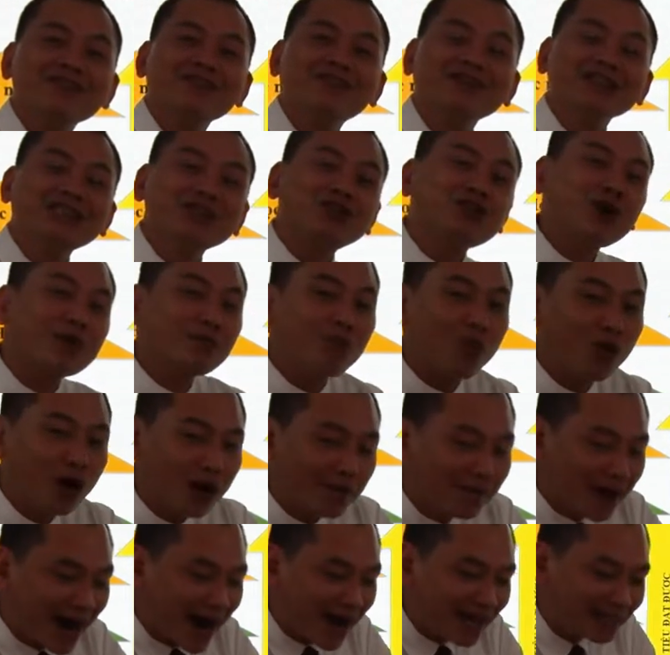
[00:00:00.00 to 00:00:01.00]
Vậy thì toàn bộ
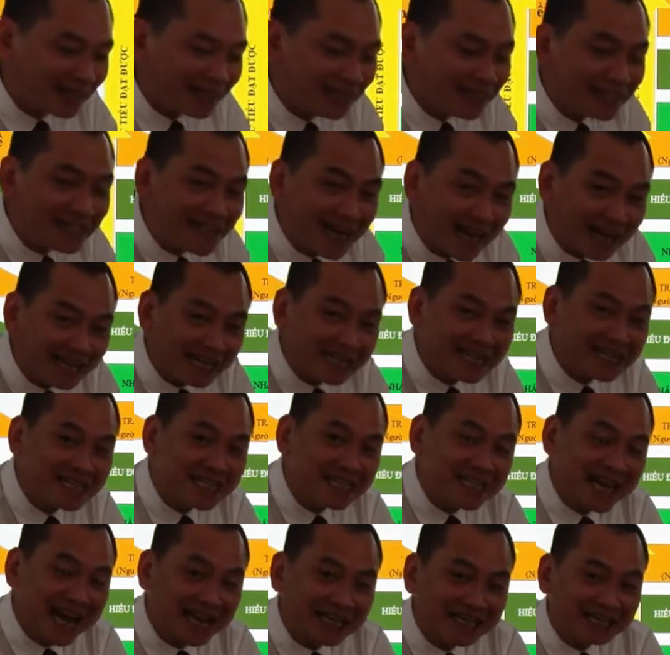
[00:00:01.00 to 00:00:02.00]
cấp 2 đi nhặt
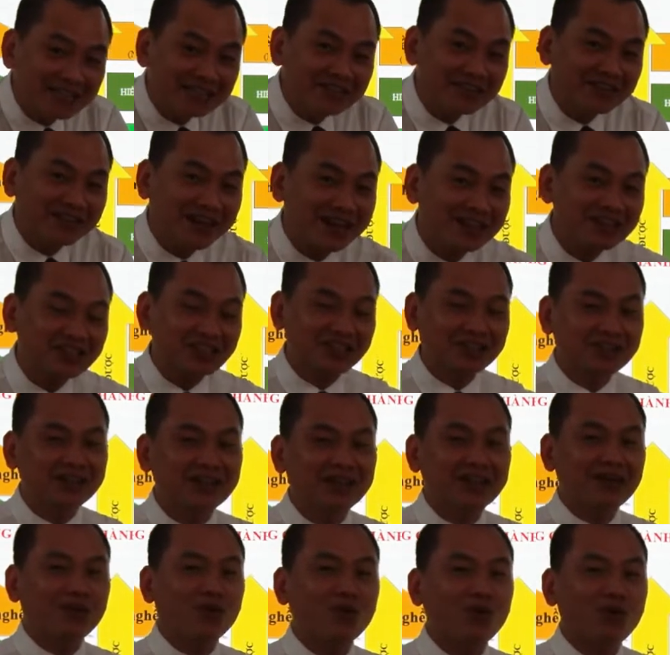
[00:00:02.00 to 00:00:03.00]
nhạnh được các dữ
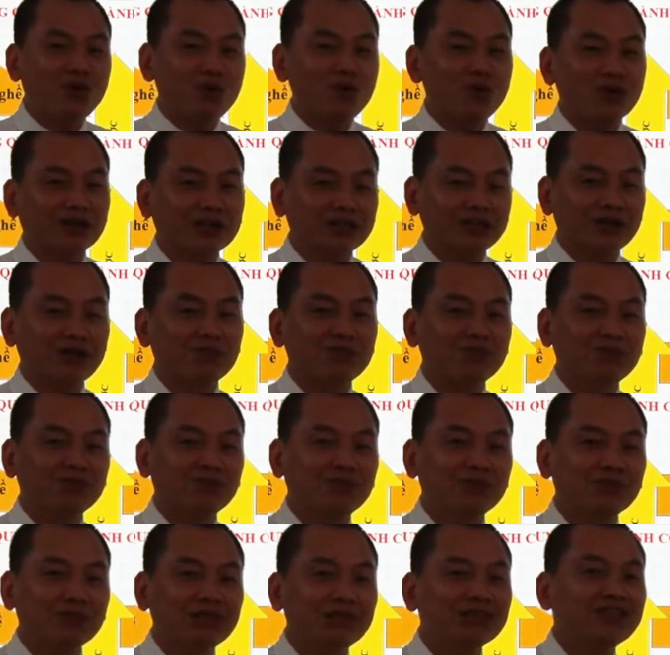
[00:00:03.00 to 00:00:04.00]
liệu của cuộc sống.
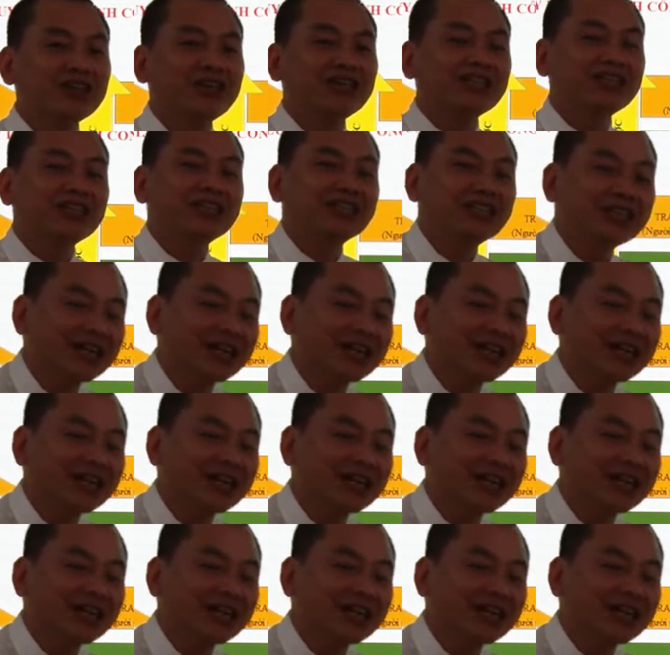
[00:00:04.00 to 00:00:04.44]
Tức là nhìn